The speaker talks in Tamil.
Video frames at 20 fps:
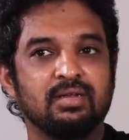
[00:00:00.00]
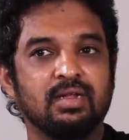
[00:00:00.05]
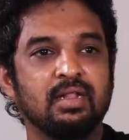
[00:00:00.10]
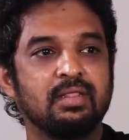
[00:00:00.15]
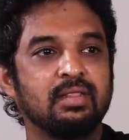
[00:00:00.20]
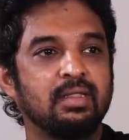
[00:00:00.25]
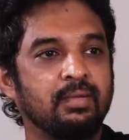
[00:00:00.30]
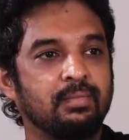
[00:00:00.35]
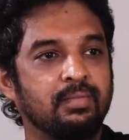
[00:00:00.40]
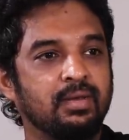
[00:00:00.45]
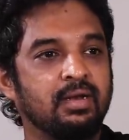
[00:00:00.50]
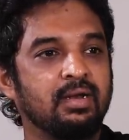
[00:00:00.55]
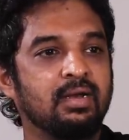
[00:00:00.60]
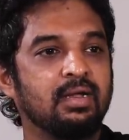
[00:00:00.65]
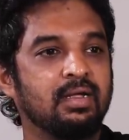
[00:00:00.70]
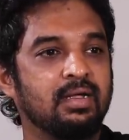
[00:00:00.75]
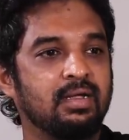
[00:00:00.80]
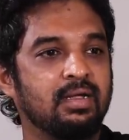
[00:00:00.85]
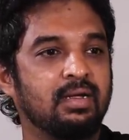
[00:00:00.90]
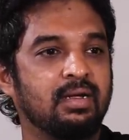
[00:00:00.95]
சாத்தியம்
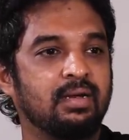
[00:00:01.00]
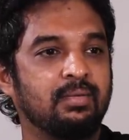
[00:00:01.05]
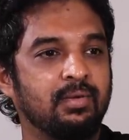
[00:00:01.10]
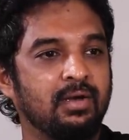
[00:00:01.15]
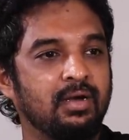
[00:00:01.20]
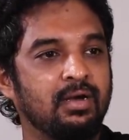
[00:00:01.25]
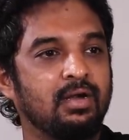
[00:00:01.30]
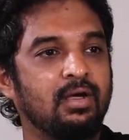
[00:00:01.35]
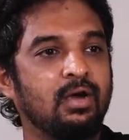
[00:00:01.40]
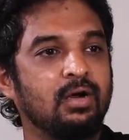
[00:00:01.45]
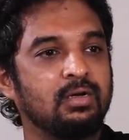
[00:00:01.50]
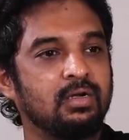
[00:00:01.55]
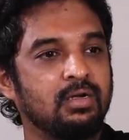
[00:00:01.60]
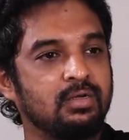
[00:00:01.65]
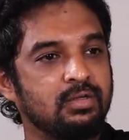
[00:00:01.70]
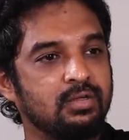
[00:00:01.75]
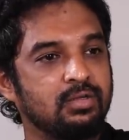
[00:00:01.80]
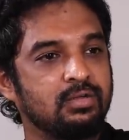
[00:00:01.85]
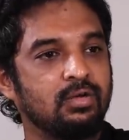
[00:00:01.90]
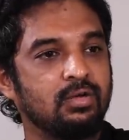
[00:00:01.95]
இல்லை அப்படின்னு
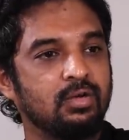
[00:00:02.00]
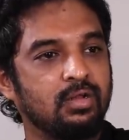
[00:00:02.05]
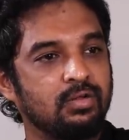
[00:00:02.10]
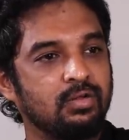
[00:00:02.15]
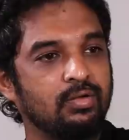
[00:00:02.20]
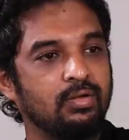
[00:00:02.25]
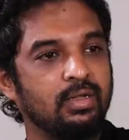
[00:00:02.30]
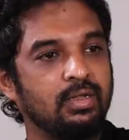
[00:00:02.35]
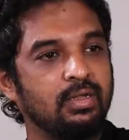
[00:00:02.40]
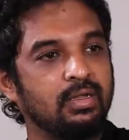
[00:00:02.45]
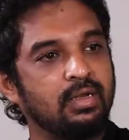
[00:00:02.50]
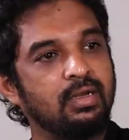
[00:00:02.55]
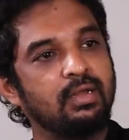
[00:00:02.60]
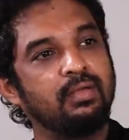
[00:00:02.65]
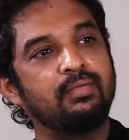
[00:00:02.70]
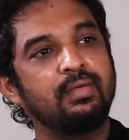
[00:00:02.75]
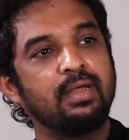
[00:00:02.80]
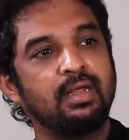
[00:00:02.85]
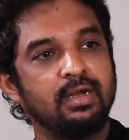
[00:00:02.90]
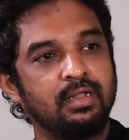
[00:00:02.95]
டாக்டர்ஸை சொல்ல சொல்ல
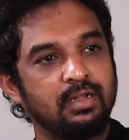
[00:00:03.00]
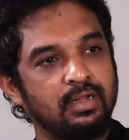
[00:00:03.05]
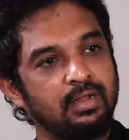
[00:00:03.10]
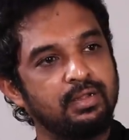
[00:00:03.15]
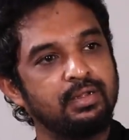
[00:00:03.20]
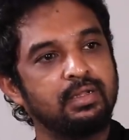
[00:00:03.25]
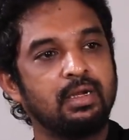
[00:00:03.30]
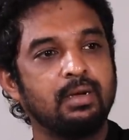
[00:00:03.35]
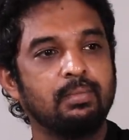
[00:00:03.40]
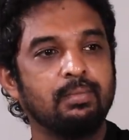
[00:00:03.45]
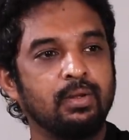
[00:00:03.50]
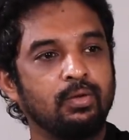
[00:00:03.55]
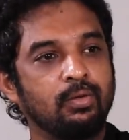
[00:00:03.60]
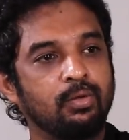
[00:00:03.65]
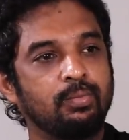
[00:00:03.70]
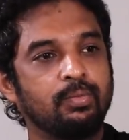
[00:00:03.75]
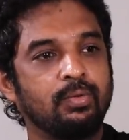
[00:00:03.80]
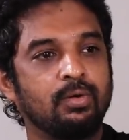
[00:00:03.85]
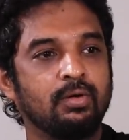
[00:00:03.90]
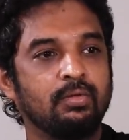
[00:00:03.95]
இல்லை வேறு ஏதாவது தெரப்பி
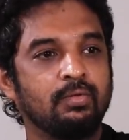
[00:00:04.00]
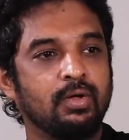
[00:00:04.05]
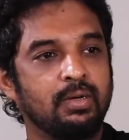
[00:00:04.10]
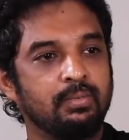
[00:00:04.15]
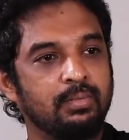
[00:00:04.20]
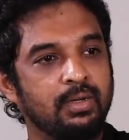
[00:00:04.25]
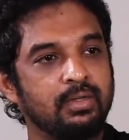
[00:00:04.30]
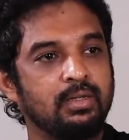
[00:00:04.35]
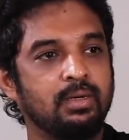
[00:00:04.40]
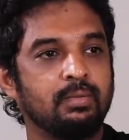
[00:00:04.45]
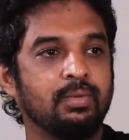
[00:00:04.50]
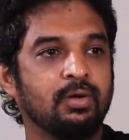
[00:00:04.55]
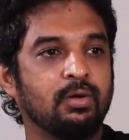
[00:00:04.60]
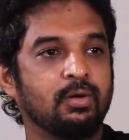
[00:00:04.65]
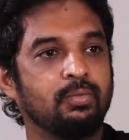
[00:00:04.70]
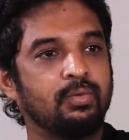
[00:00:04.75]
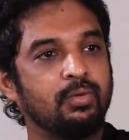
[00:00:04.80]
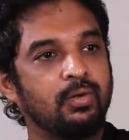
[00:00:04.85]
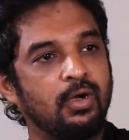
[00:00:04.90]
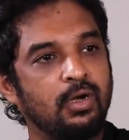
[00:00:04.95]
கொடுப்போம் வர்மா தெரப்பி
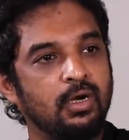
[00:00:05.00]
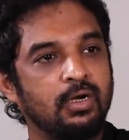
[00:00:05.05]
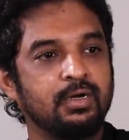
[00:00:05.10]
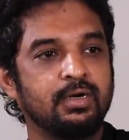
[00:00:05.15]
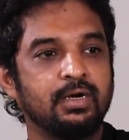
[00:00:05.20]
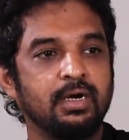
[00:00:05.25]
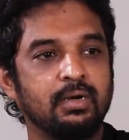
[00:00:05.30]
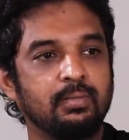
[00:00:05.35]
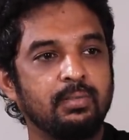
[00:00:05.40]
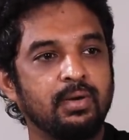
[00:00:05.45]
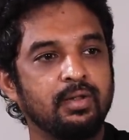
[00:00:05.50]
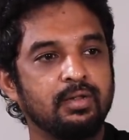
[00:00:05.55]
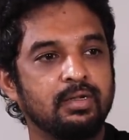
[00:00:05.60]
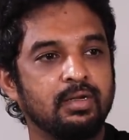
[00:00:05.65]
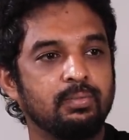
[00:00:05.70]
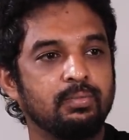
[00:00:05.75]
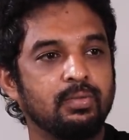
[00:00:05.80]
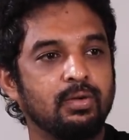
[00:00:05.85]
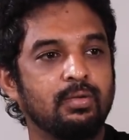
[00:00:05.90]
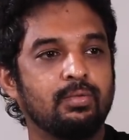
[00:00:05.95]
கொடுப்போம் ஆல்டர்னேட்
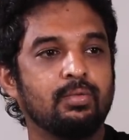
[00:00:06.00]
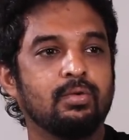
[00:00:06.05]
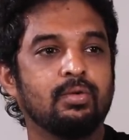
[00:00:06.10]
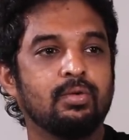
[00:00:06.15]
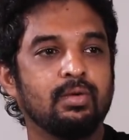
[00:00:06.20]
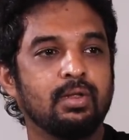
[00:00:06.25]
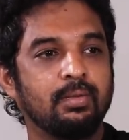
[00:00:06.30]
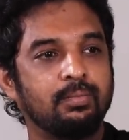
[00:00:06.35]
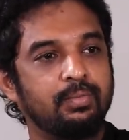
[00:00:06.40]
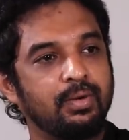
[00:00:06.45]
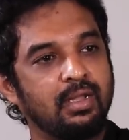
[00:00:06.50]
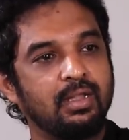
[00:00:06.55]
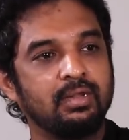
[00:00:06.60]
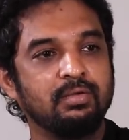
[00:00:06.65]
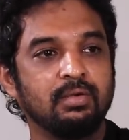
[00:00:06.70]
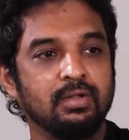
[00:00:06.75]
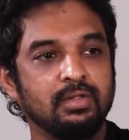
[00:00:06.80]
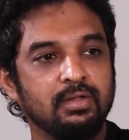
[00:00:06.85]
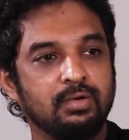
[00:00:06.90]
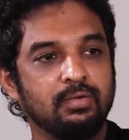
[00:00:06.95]
மெடிசன் போவோம்
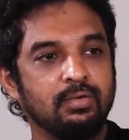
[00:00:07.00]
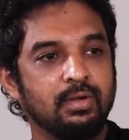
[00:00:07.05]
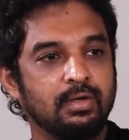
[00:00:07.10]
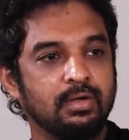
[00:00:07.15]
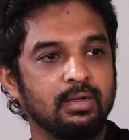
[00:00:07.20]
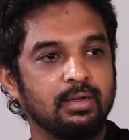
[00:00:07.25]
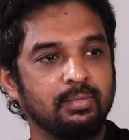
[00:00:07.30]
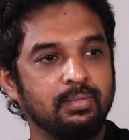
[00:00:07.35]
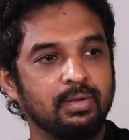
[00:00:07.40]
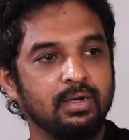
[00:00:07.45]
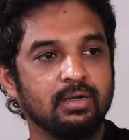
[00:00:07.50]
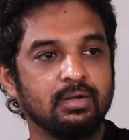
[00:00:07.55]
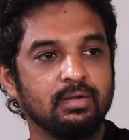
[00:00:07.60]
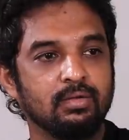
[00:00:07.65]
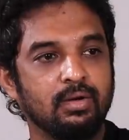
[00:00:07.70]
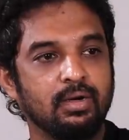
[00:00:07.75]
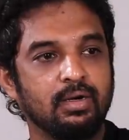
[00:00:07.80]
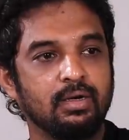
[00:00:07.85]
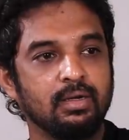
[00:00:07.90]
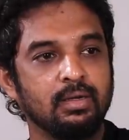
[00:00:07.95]
எப்படியாவது வந்துடுவார் அப்படின்னு
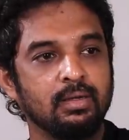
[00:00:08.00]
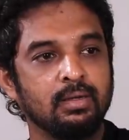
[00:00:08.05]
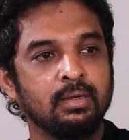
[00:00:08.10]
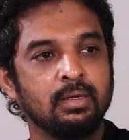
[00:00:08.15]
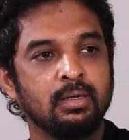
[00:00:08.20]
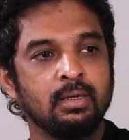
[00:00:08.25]
சொல்லிட்டு